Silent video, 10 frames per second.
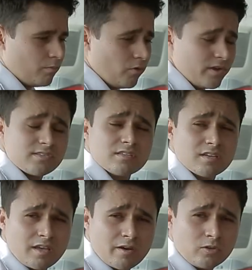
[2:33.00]
Bom, esse
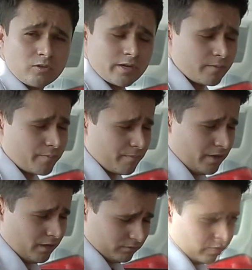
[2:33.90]
daqui é outro
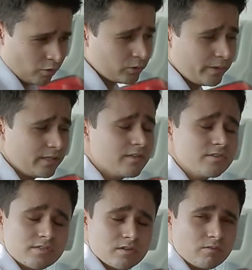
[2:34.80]
equipamento, outro item
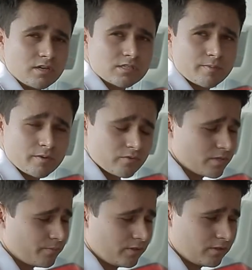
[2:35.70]
de segurança para
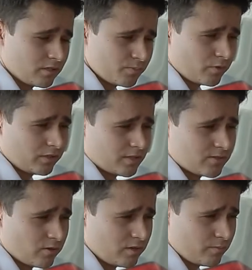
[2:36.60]
você poder transportar
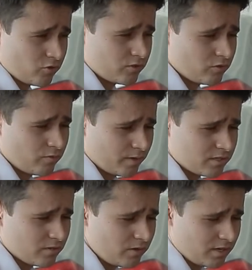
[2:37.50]
seu animalzinho com mais
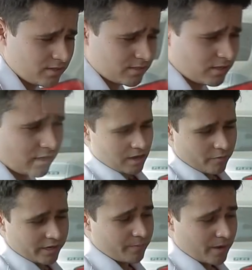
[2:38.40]
segurança. É
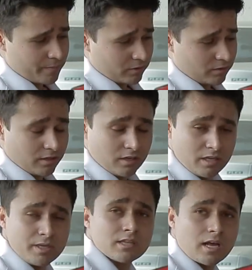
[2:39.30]
um equipamento que,
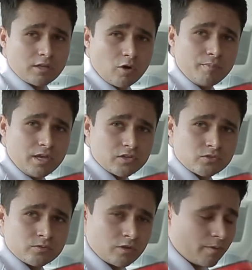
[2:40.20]
limitado ao
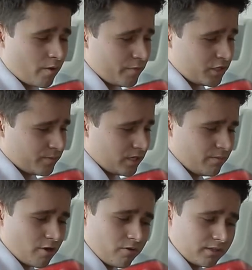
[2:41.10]
peso, normalmente para
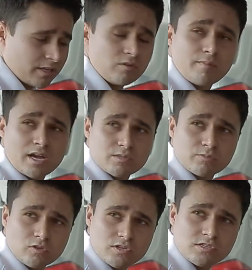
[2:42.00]
animal até no
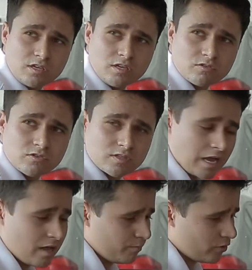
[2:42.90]
máximo 2 kg,
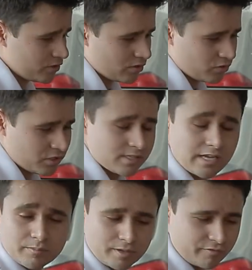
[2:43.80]
tá? Pode ser
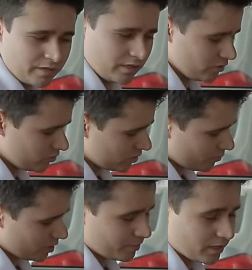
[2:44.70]
utilizado para felinos,
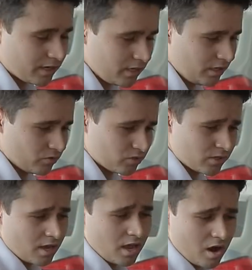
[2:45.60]
também para caninos.
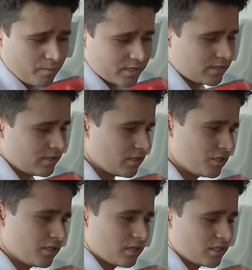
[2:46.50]
É uma cesta
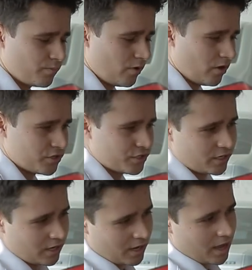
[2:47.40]
de transporte.
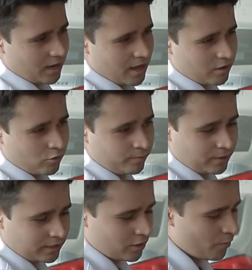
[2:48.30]
Ela é
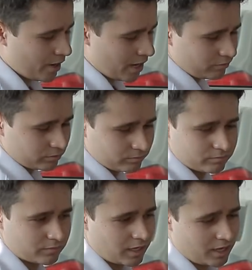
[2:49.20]
acoplada ao banco
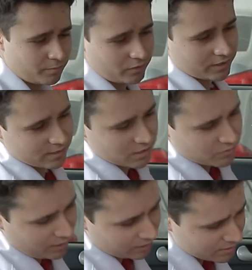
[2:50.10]
tá? Por essas
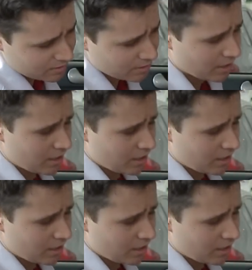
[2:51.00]
fitas.